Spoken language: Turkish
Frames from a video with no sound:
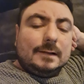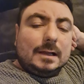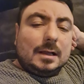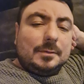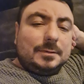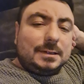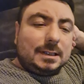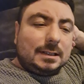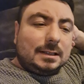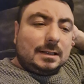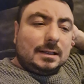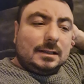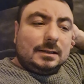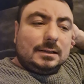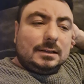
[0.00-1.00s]
Hepsi
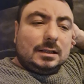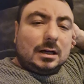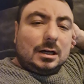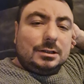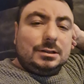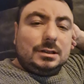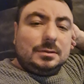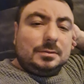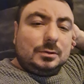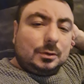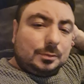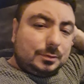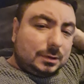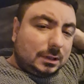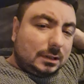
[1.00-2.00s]
yetenekliydi. Hacı gibi
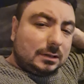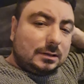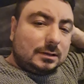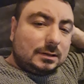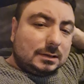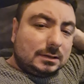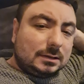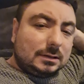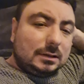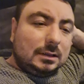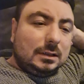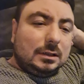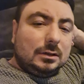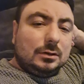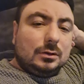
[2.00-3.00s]
topçu aldınız.
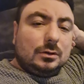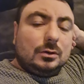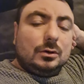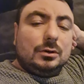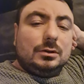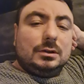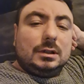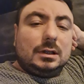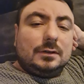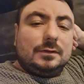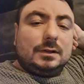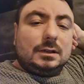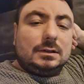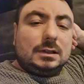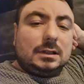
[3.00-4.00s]
Ön
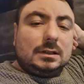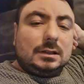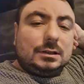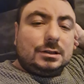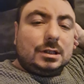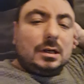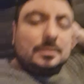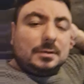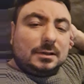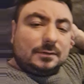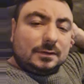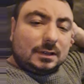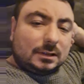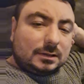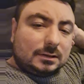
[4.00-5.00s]
tarafta zaten
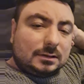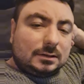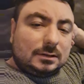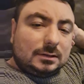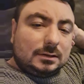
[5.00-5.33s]
Şaban vardı.